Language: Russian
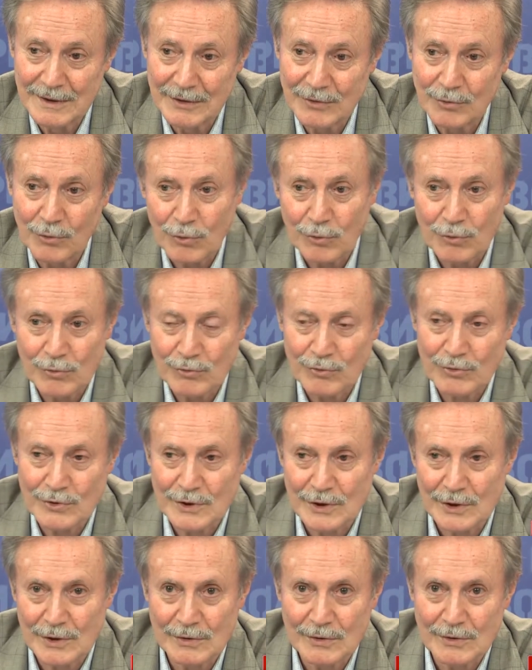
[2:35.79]
но он
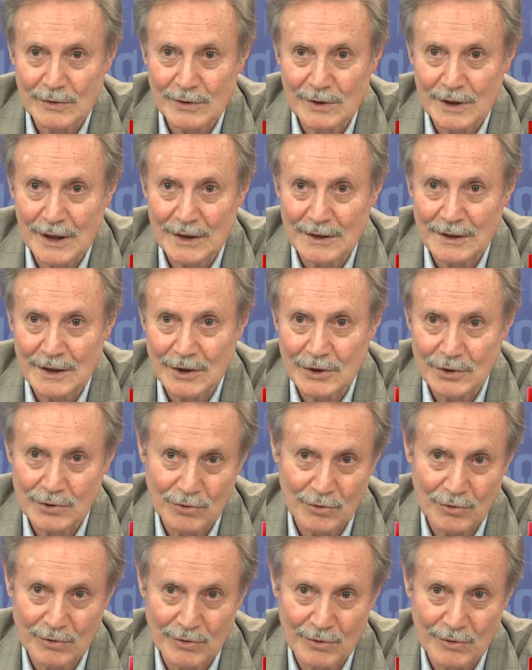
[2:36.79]
уже
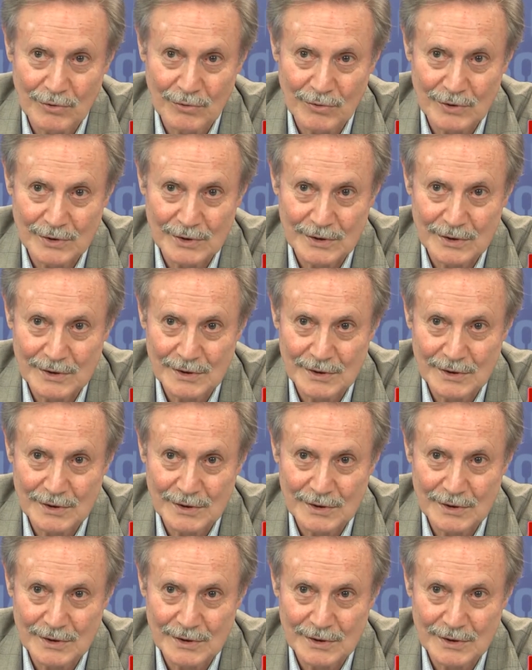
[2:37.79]
отошел от